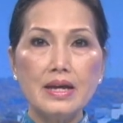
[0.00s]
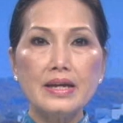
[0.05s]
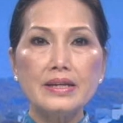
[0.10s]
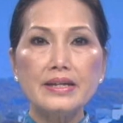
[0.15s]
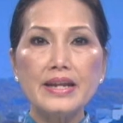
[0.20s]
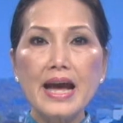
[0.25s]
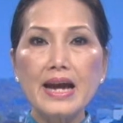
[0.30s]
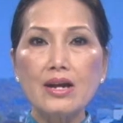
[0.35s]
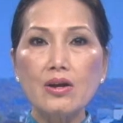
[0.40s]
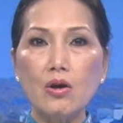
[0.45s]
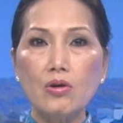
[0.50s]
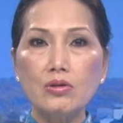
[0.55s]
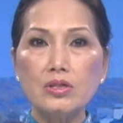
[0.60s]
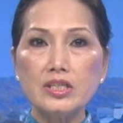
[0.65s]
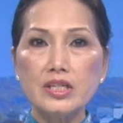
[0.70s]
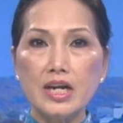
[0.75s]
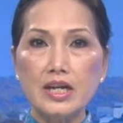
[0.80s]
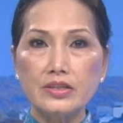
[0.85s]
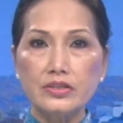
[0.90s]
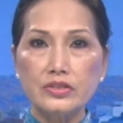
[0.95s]
đang hỗ
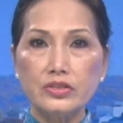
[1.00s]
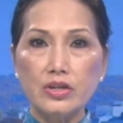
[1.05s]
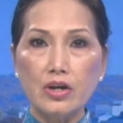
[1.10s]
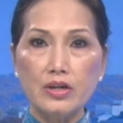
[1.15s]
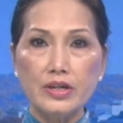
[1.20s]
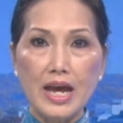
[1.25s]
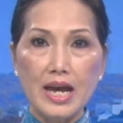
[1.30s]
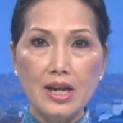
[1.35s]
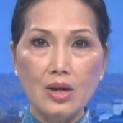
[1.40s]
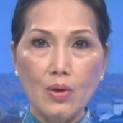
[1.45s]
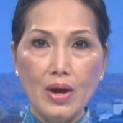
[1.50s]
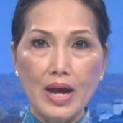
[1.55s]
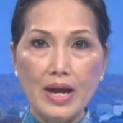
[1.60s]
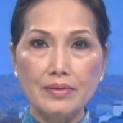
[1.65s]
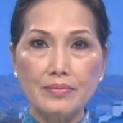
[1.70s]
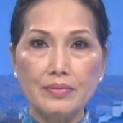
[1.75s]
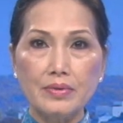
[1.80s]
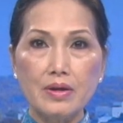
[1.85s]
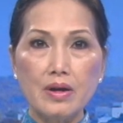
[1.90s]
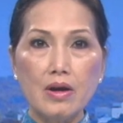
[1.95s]
trợ cho Đài
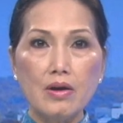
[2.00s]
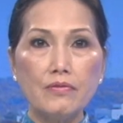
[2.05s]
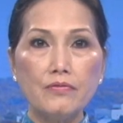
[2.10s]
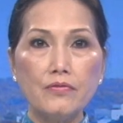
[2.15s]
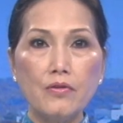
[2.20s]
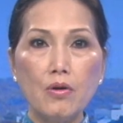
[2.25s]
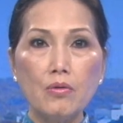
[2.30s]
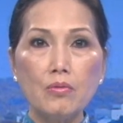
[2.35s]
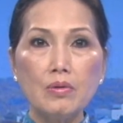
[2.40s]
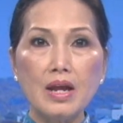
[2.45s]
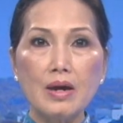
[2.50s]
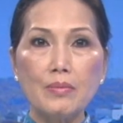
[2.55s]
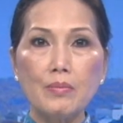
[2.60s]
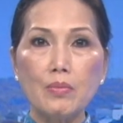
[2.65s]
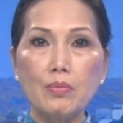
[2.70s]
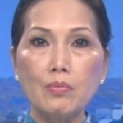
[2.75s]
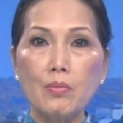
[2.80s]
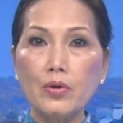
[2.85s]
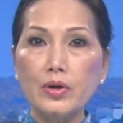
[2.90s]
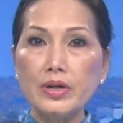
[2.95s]
Loan, vốn là
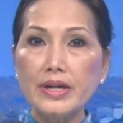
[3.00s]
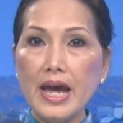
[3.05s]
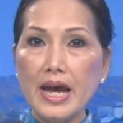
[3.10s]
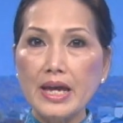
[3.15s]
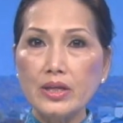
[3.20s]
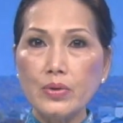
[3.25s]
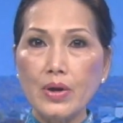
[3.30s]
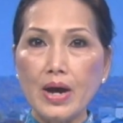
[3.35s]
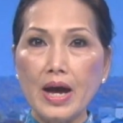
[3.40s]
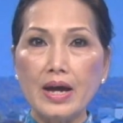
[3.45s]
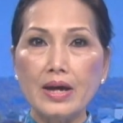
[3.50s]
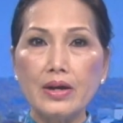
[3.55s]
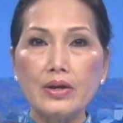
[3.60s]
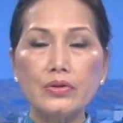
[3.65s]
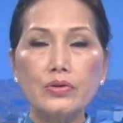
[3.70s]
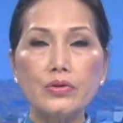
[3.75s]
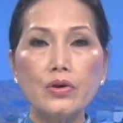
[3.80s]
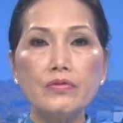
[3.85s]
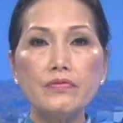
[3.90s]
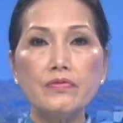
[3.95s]
một mối đe dọa
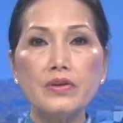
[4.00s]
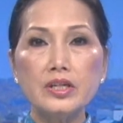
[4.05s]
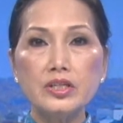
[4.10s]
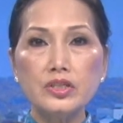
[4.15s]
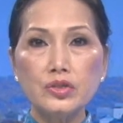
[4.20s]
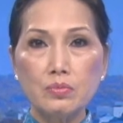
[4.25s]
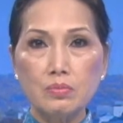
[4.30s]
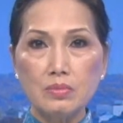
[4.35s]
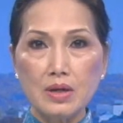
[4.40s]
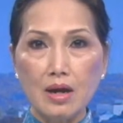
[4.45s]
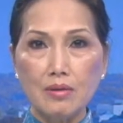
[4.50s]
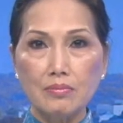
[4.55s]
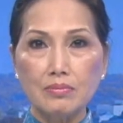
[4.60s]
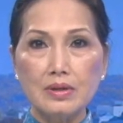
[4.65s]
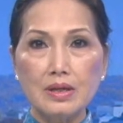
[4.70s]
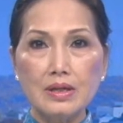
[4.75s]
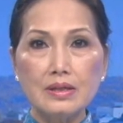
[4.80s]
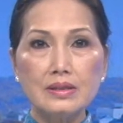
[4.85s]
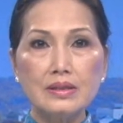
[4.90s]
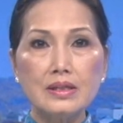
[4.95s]
đối với Trung Cộng
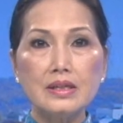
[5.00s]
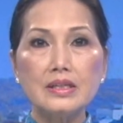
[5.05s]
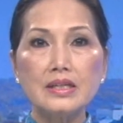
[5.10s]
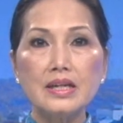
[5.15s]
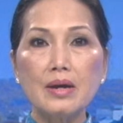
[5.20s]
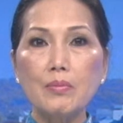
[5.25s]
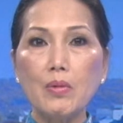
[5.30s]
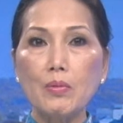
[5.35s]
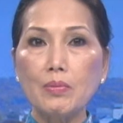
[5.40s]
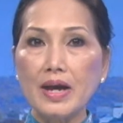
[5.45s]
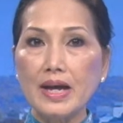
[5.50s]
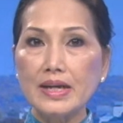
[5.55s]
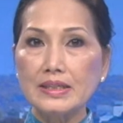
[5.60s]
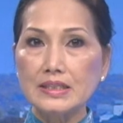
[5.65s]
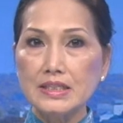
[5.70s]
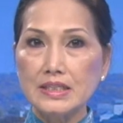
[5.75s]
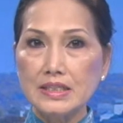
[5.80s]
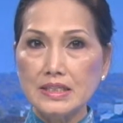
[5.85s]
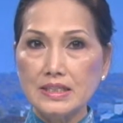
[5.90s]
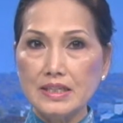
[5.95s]
từ năm
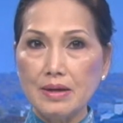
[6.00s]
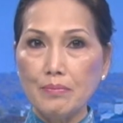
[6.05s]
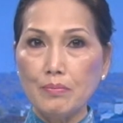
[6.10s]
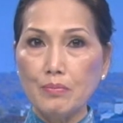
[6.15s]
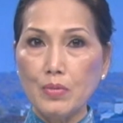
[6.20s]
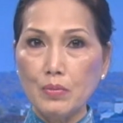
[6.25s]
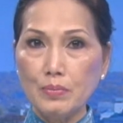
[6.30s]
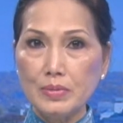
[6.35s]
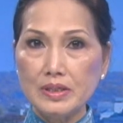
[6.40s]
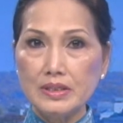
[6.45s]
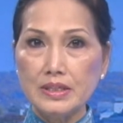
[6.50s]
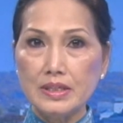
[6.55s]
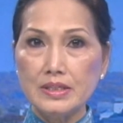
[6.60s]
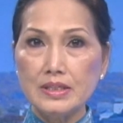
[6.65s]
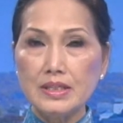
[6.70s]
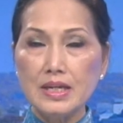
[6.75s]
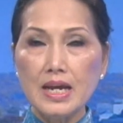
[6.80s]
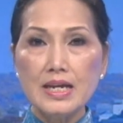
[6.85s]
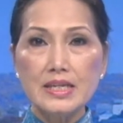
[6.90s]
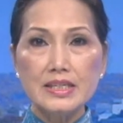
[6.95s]
1949
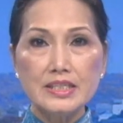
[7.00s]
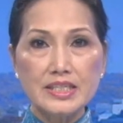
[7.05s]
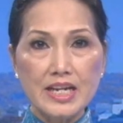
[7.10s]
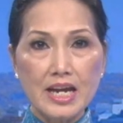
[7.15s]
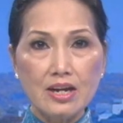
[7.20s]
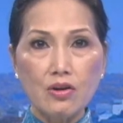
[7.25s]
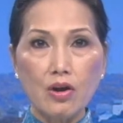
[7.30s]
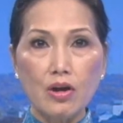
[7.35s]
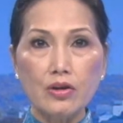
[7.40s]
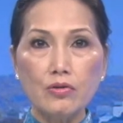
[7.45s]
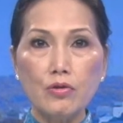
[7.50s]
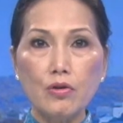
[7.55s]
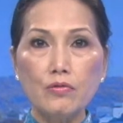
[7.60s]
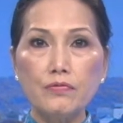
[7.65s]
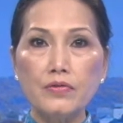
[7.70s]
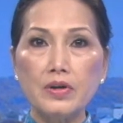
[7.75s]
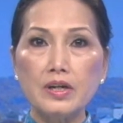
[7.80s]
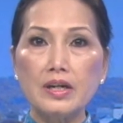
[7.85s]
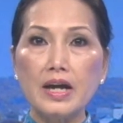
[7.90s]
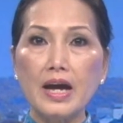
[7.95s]
ra khỏi khu
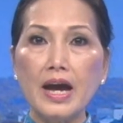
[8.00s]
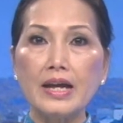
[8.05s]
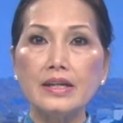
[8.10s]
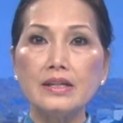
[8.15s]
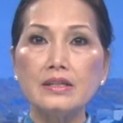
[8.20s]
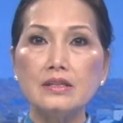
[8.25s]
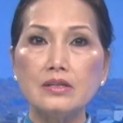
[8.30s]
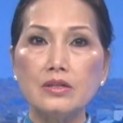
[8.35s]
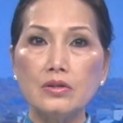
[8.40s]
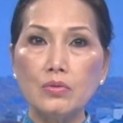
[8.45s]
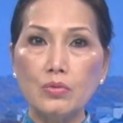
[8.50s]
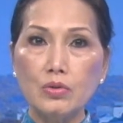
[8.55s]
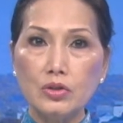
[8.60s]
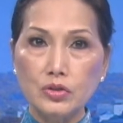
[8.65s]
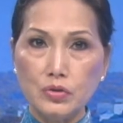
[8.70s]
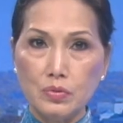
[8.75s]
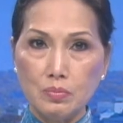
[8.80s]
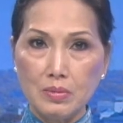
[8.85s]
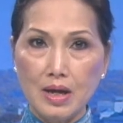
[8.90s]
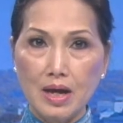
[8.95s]
vực ảnh hưởng của
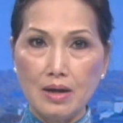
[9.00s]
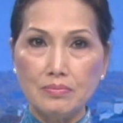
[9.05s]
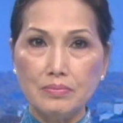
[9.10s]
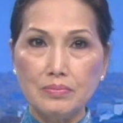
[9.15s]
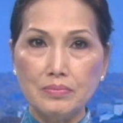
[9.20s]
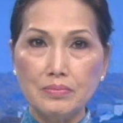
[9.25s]
Trung Cộng.